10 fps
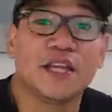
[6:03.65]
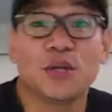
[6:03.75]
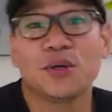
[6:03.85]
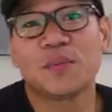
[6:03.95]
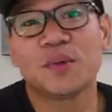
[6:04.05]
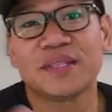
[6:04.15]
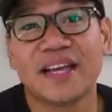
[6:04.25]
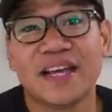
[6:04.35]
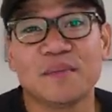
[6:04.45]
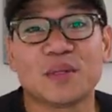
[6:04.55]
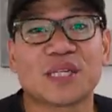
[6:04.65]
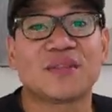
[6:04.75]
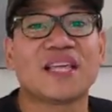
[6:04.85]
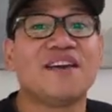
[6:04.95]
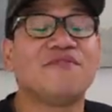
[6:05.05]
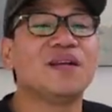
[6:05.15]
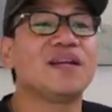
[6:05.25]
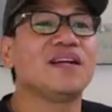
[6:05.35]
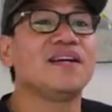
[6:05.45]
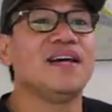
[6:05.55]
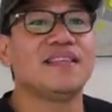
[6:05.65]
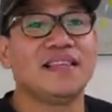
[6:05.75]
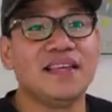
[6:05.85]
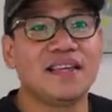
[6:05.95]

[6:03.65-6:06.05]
Like yung napuntahan mo, South Africa, I think